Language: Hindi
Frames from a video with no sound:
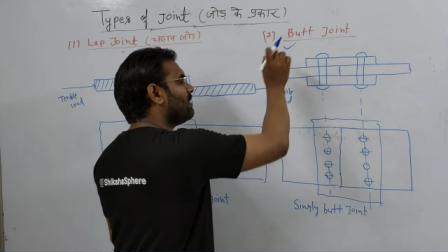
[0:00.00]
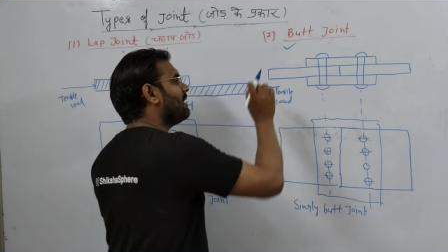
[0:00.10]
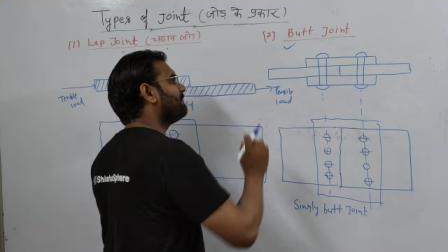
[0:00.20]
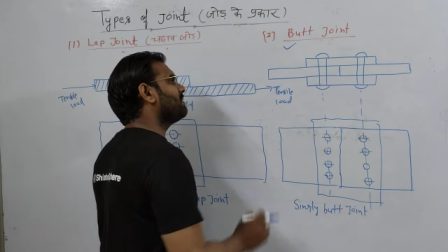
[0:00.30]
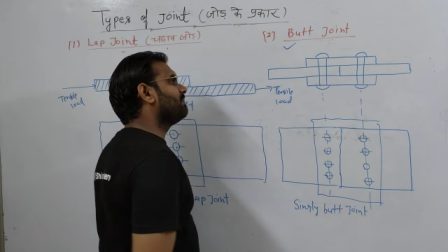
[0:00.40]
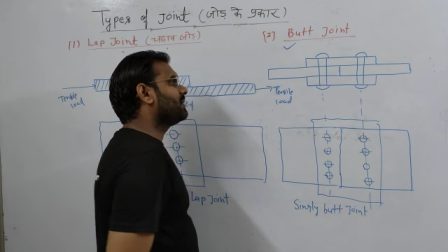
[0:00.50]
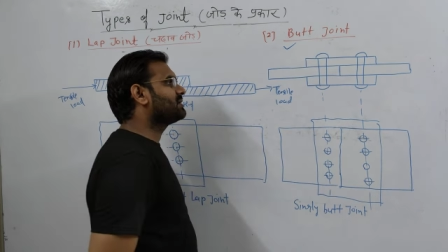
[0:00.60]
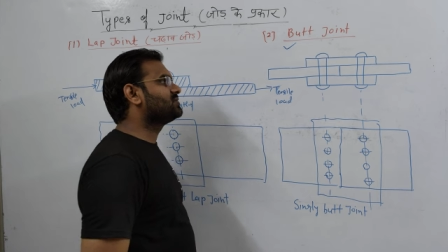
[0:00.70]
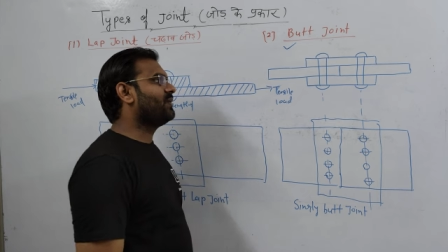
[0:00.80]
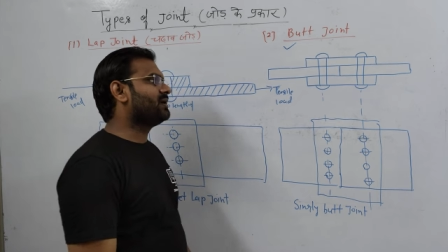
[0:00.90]
वहां पर
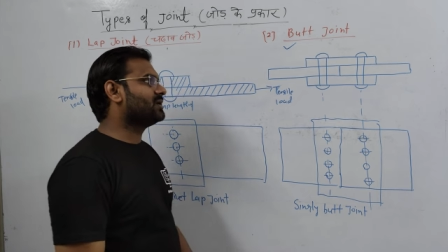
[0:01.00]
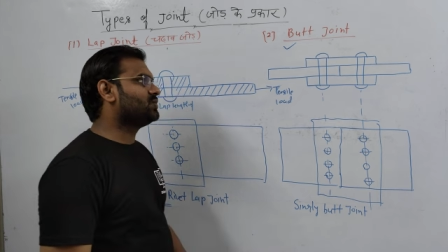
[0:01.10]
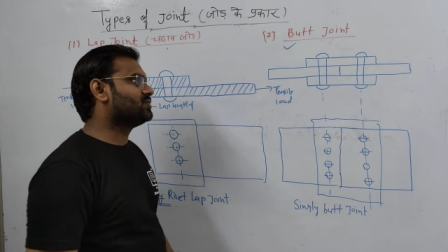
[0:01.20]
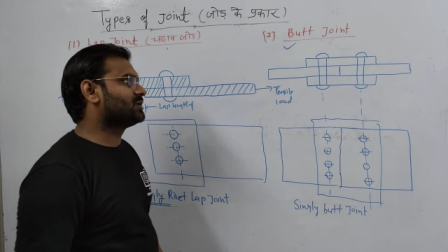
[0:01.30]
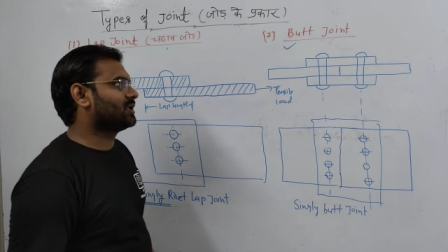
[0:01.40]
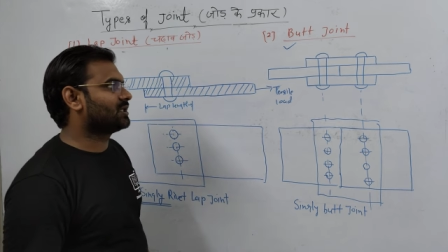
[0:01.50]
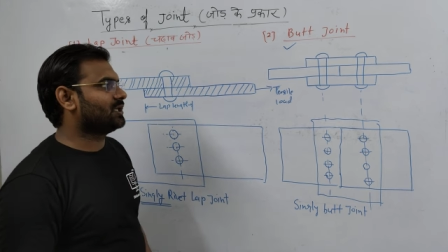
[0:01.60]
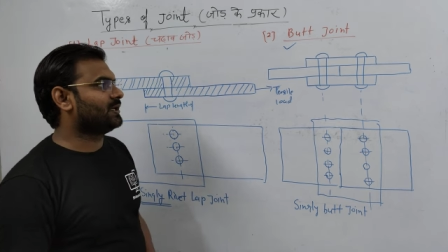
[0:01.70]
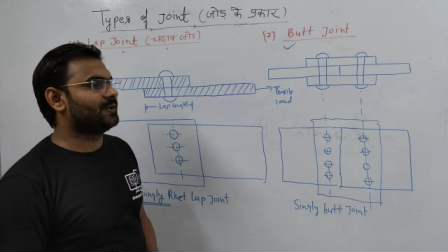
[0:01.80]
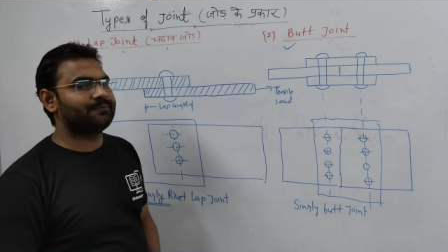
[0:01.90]
बट ज्वाइंट यूज
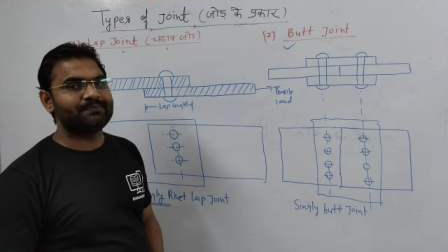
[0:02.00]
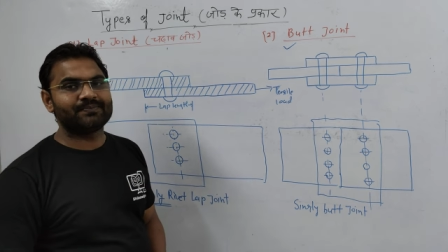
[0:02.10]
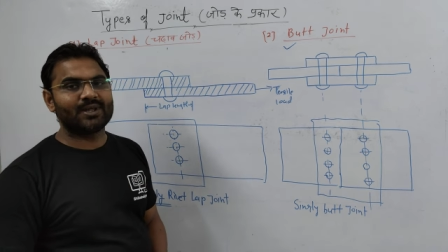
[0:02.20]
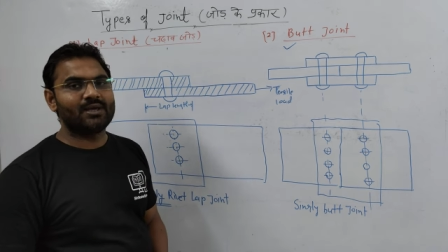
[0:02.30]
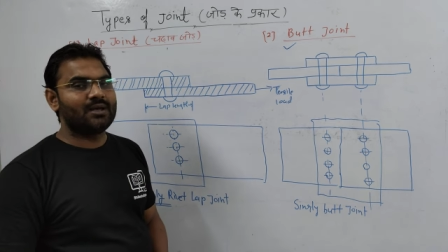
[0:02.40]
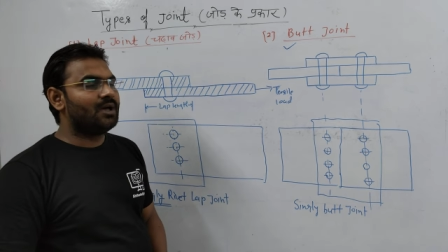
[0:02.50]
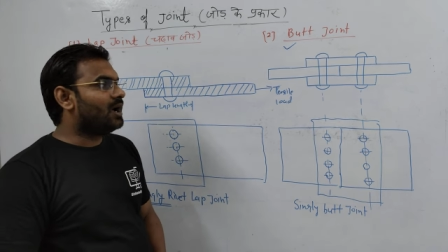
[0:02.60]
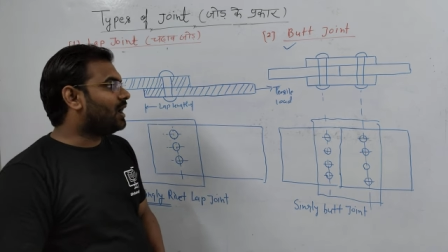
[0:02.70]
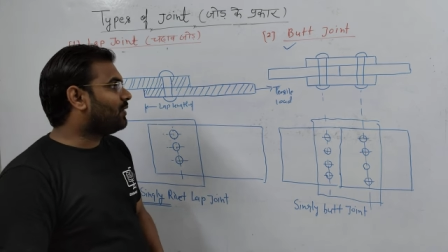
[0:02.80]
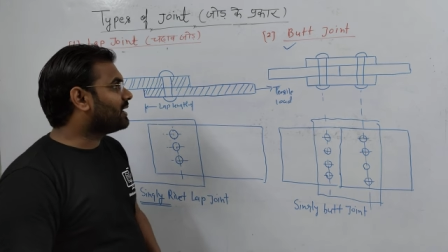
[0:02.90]
करते हैं
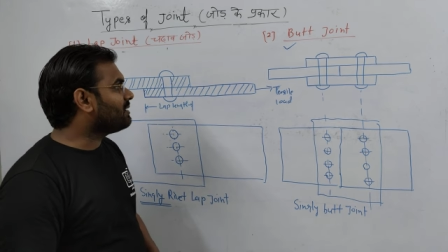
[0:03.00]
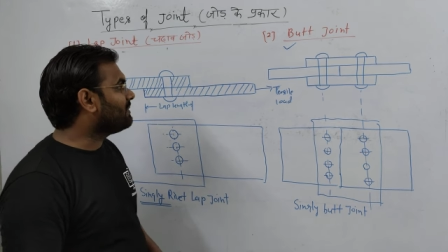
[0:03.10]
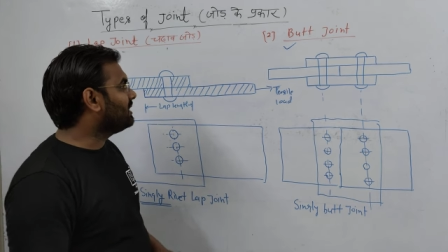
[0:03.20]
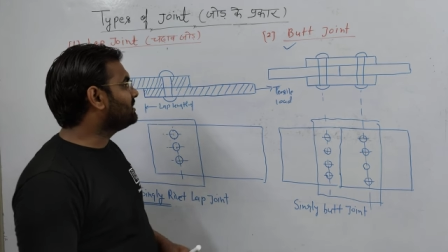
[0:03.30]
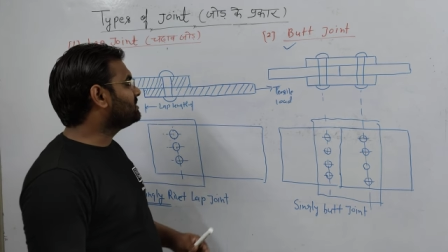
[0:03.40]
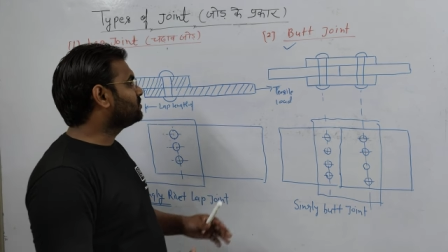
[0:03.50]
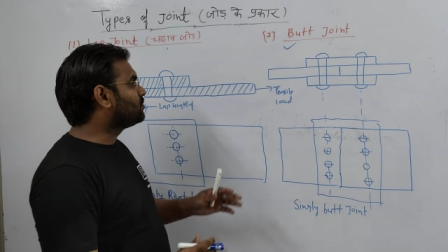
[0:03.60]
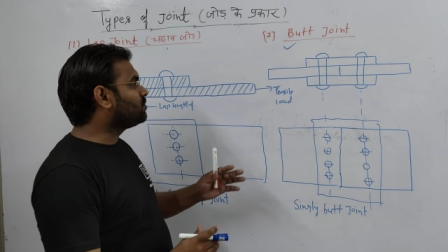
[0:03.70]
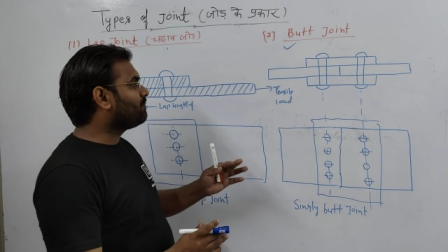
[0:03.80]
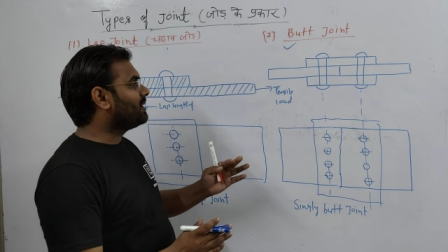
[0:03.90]
और अगर मान लीजिए
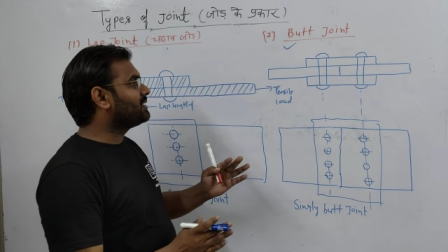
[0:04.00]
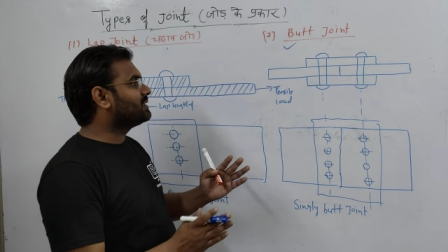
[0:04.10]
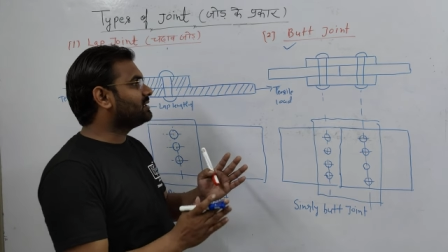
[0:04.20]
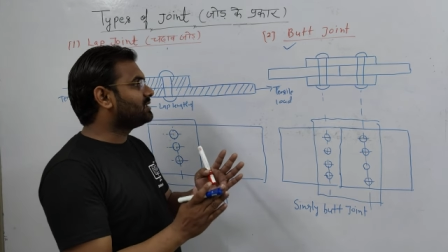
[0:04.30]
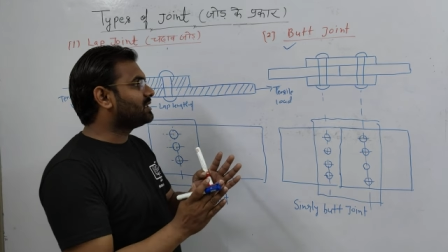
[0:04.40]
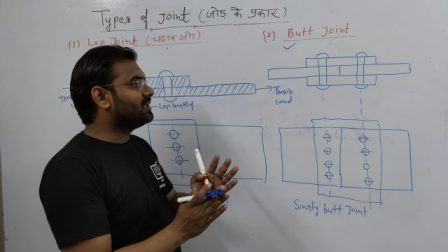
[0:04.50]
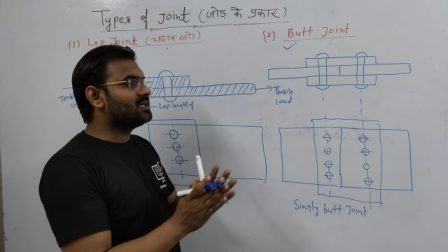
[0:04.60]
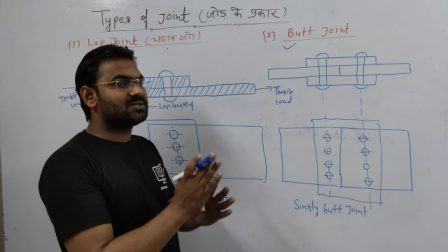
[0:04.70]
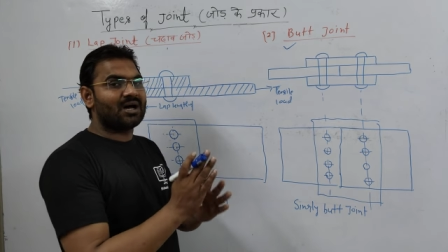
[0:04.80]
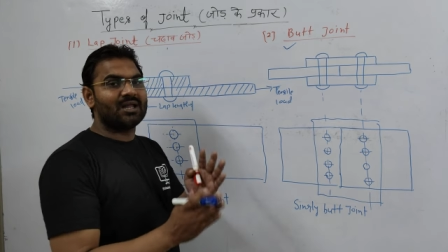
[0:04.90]
दोनों प्लेट की
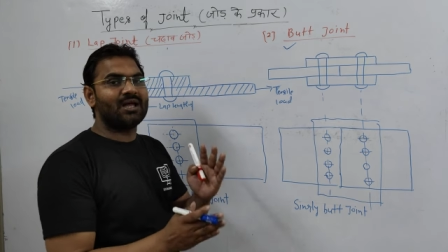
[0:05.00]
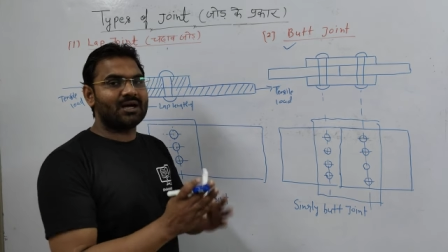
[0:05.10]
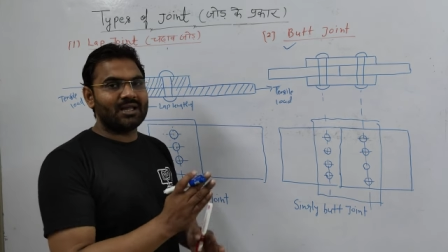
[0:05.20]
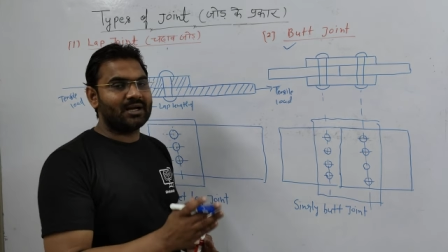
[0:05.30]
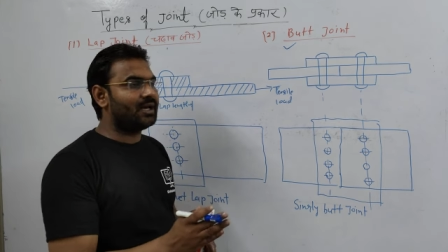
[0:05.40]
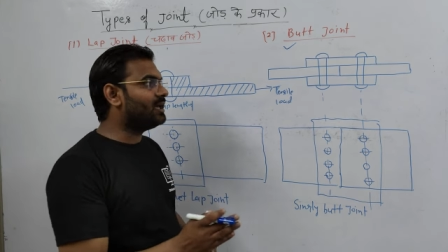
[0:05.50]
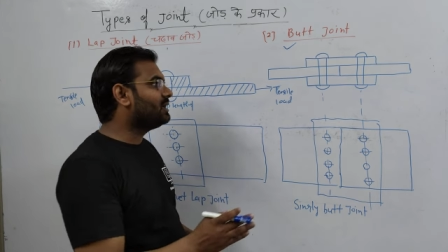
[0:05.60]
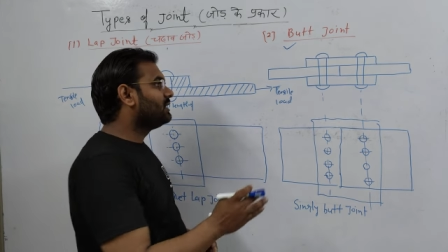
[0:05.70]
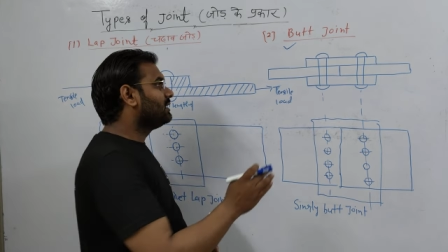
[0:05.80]
थिकनेस अलग अलग है